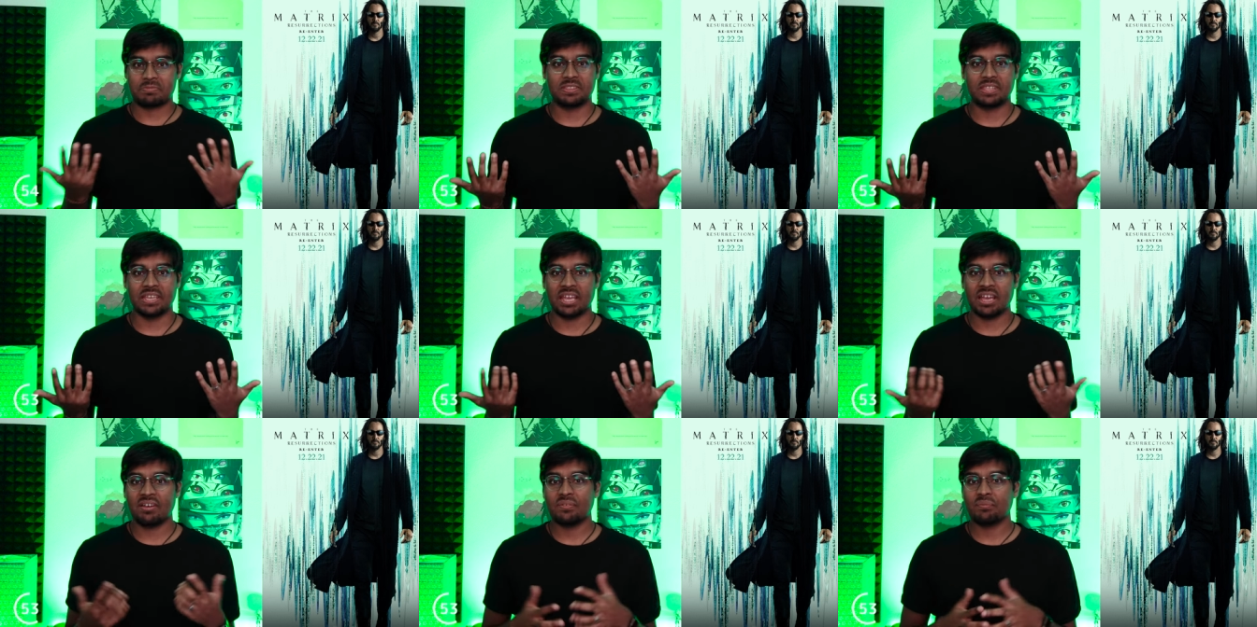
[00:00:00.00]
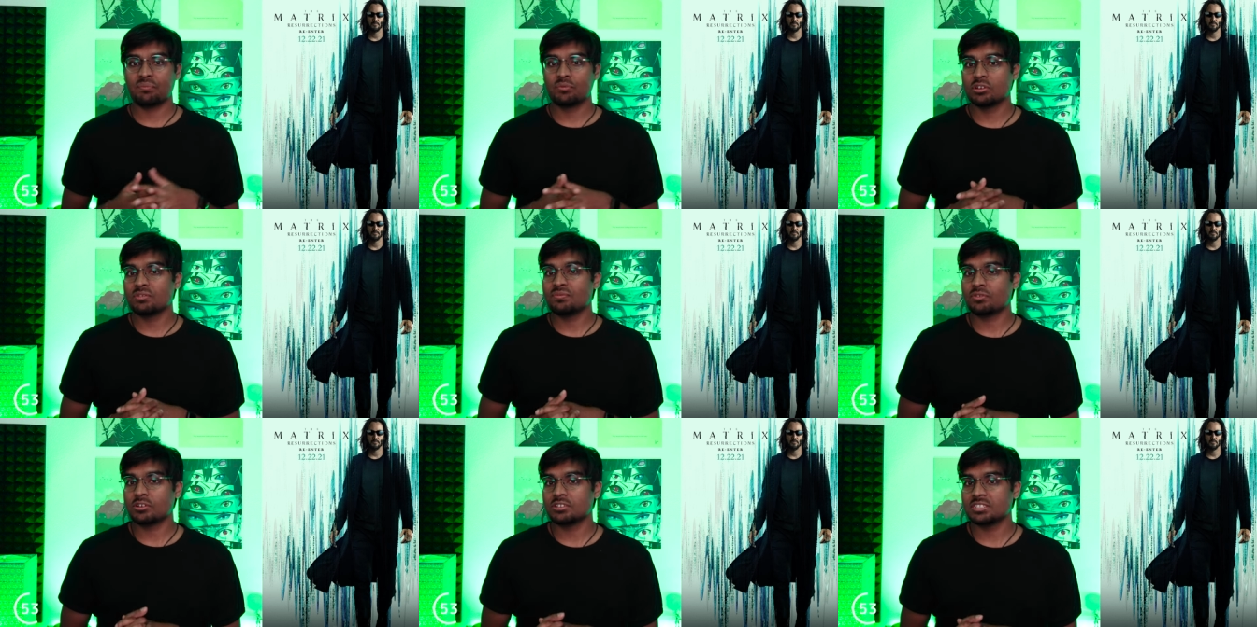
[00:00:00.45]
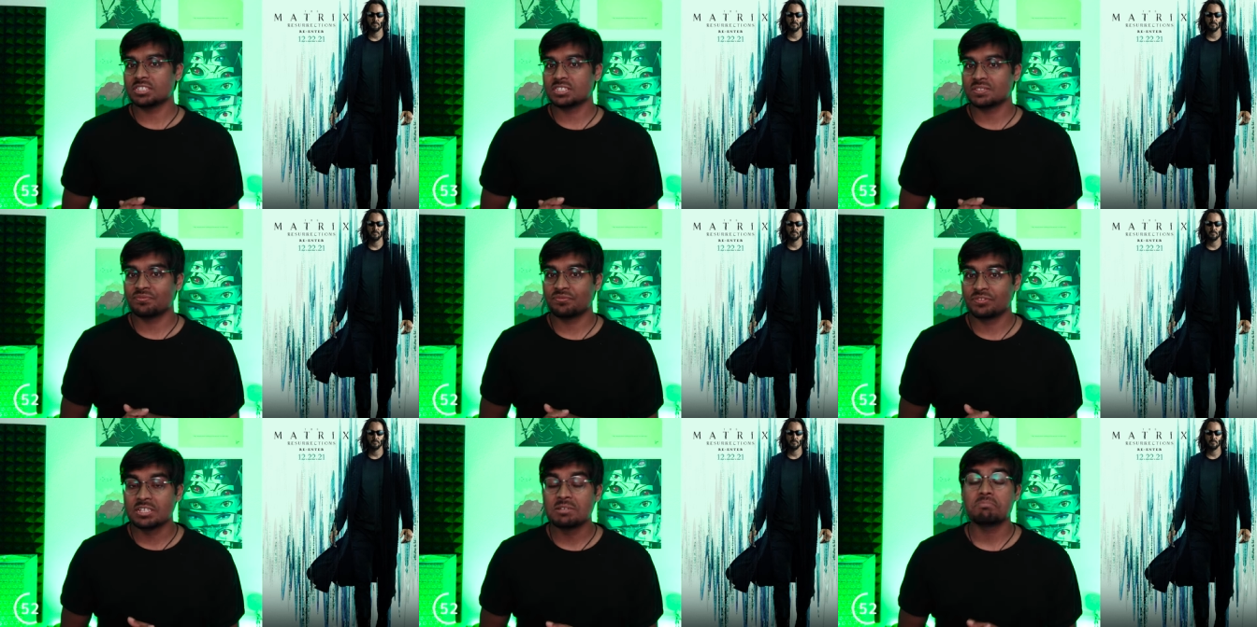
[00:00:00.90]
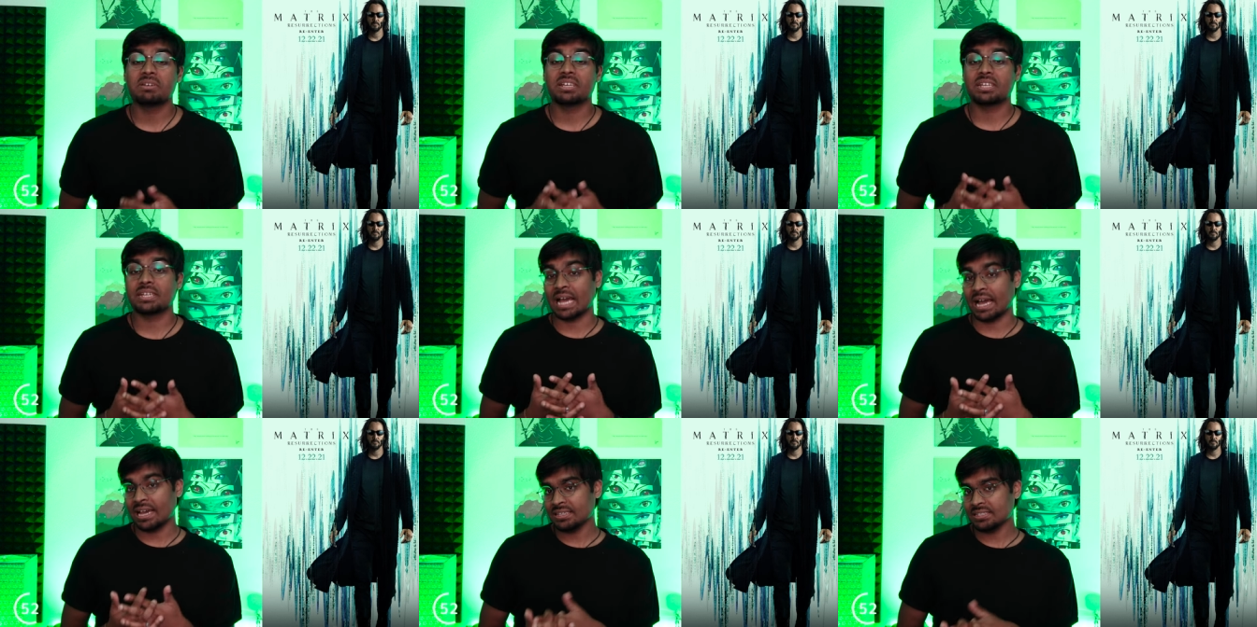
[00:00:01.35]
der wird von diesem Film
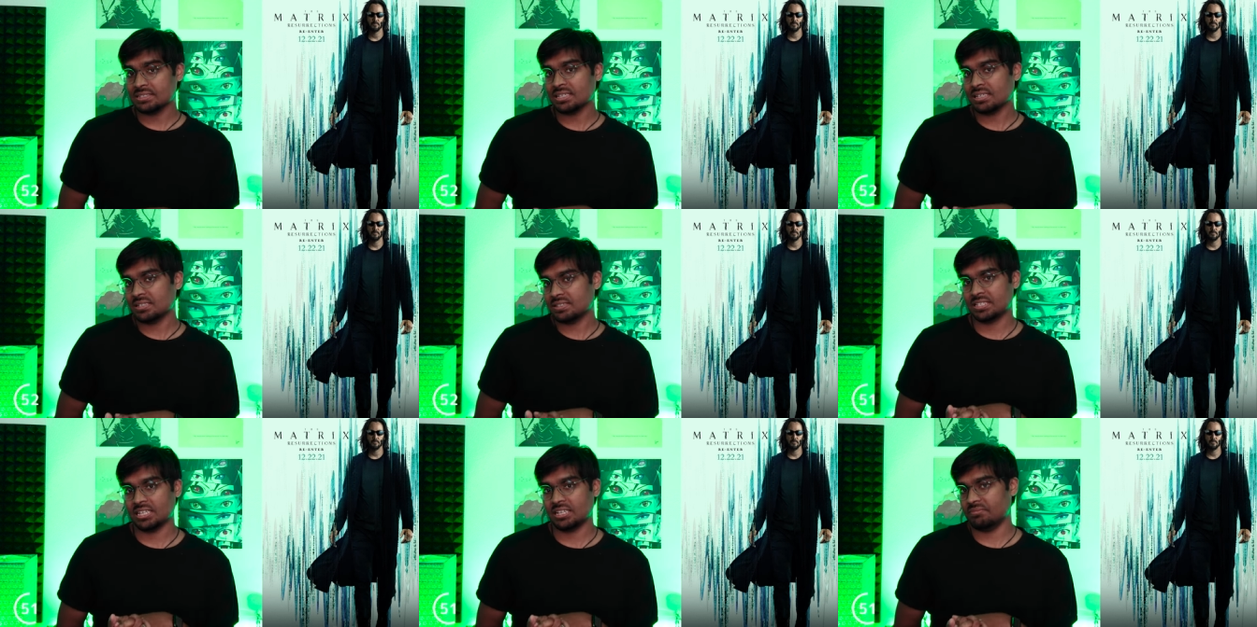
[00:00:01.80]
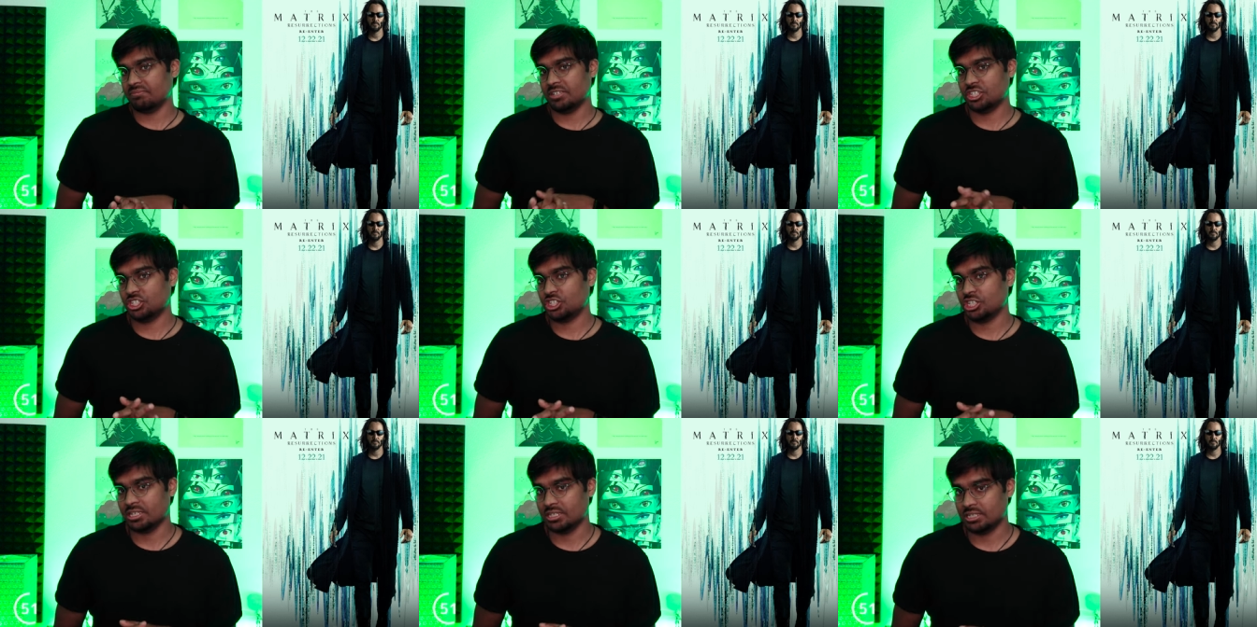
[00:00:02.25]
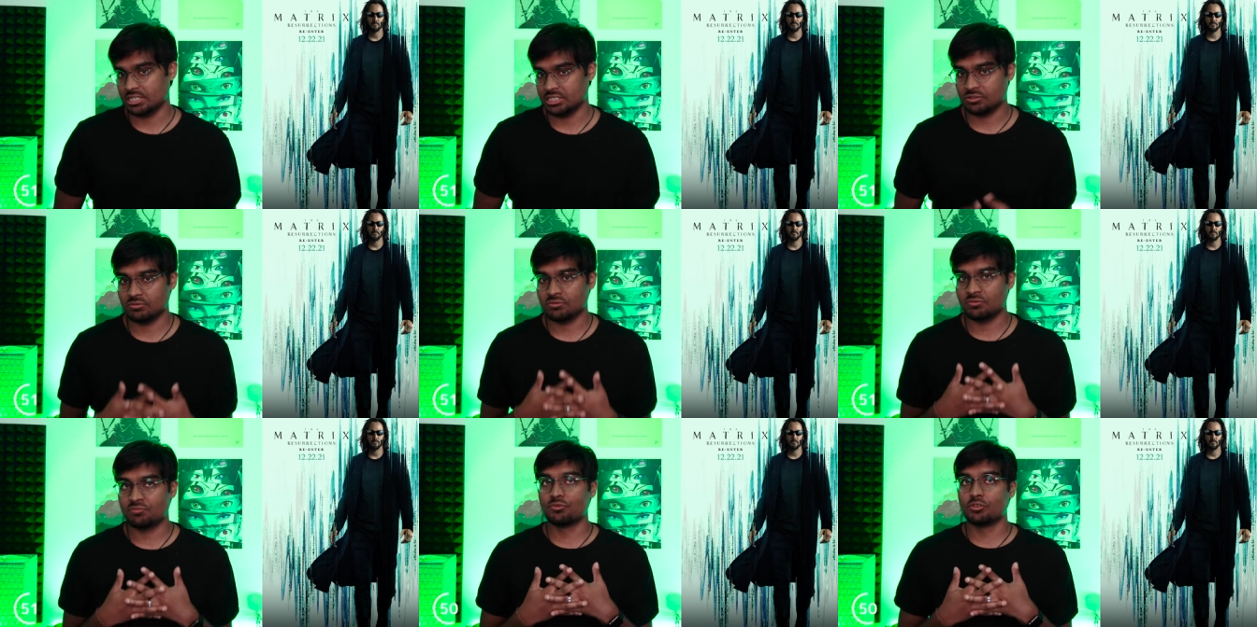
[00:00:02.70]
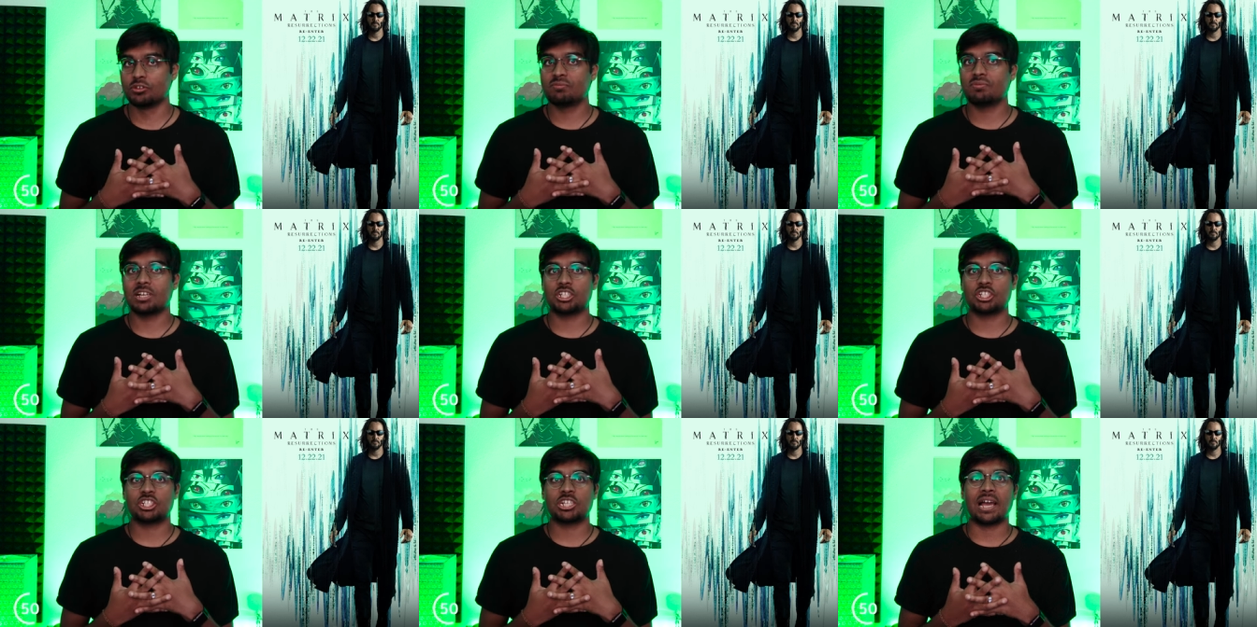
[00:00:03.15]
begeistert sein wahrscheinlich und wird
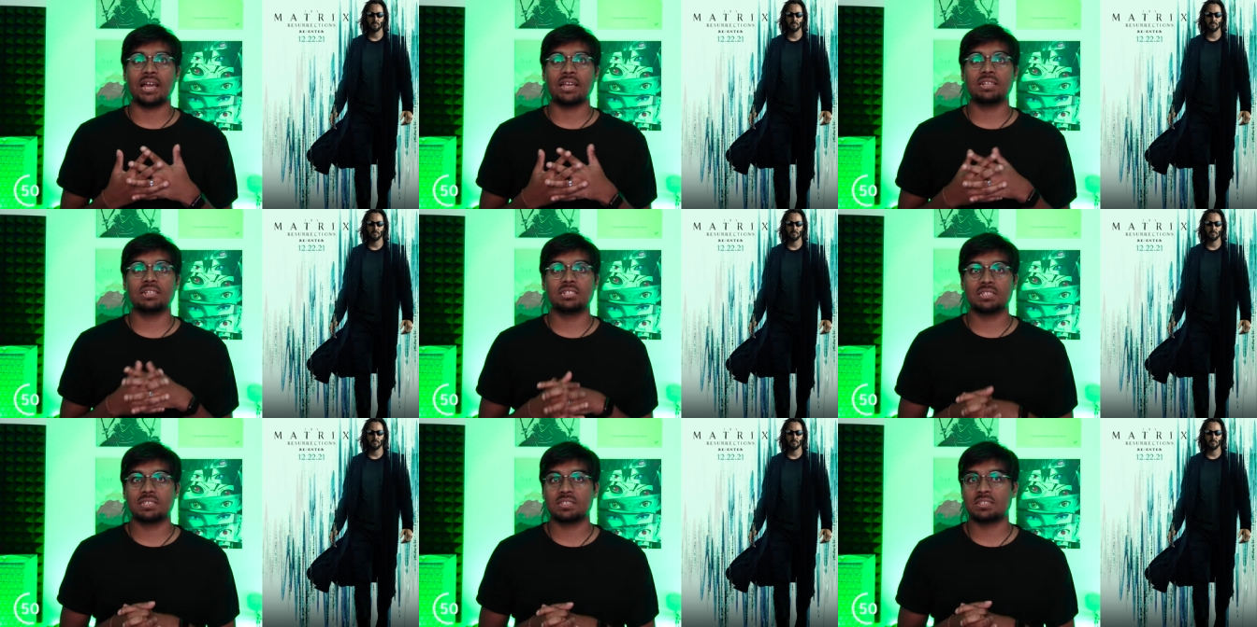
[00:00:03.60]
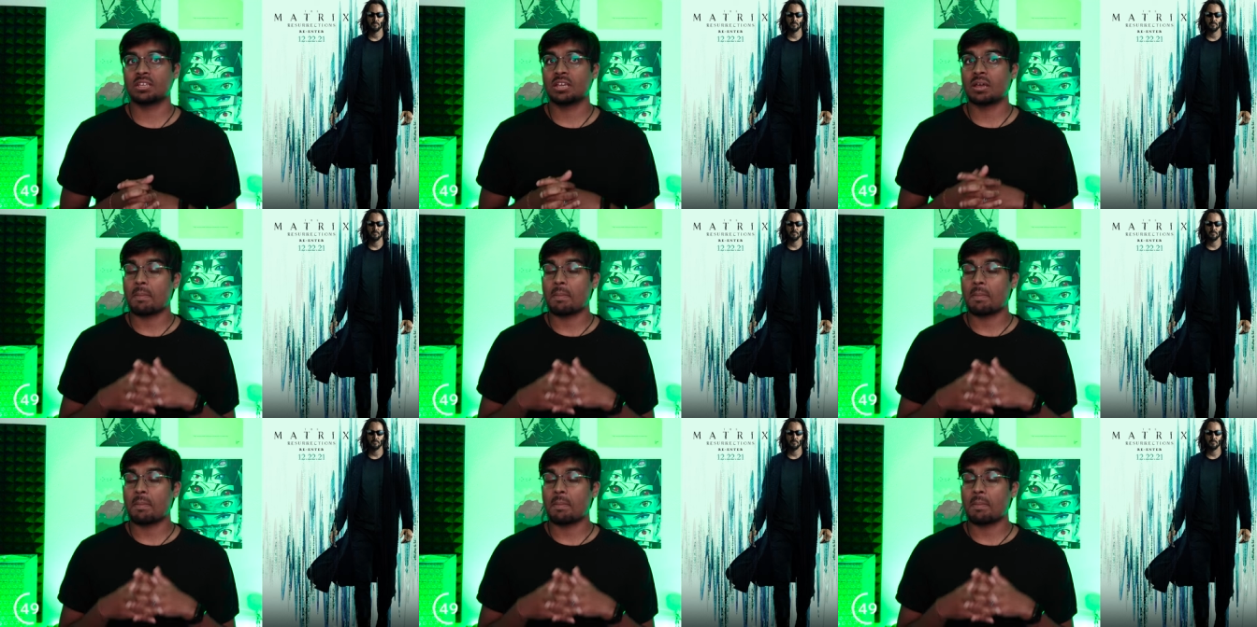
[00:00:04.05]
wahrscheinlich